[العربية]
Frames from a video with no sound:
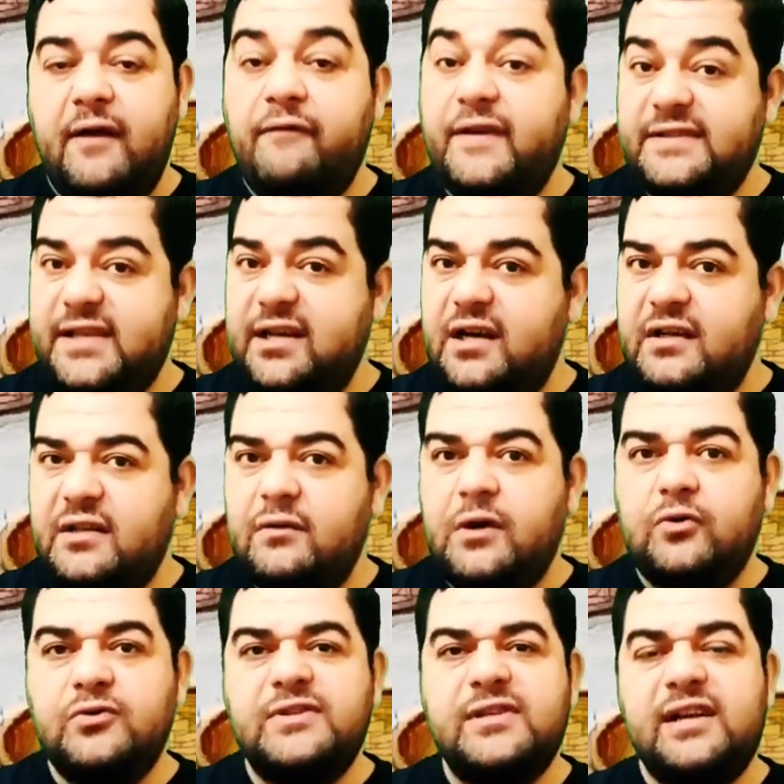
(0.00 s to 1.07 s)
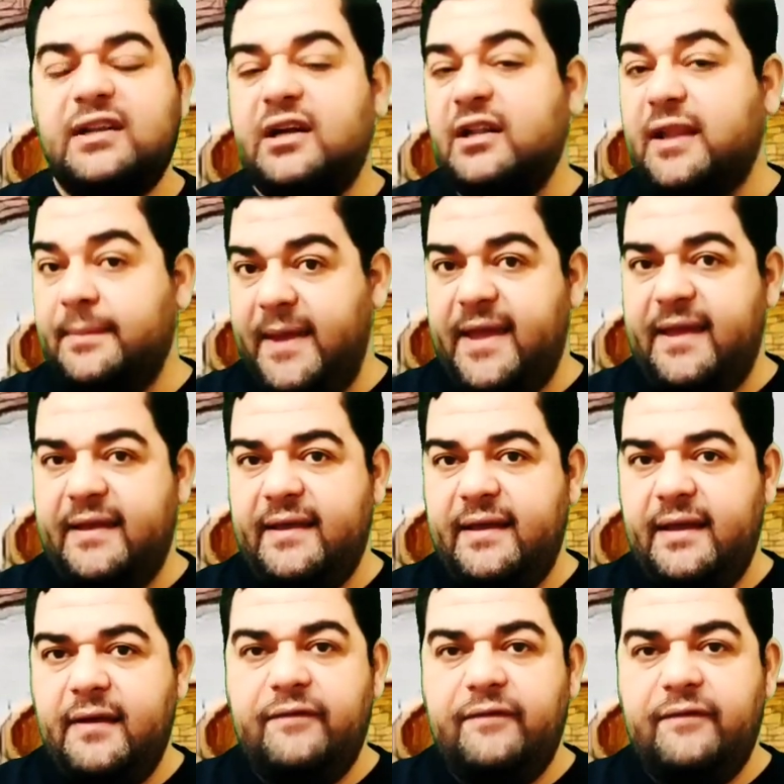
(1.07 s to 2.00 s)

فسقط وكسرت قدماه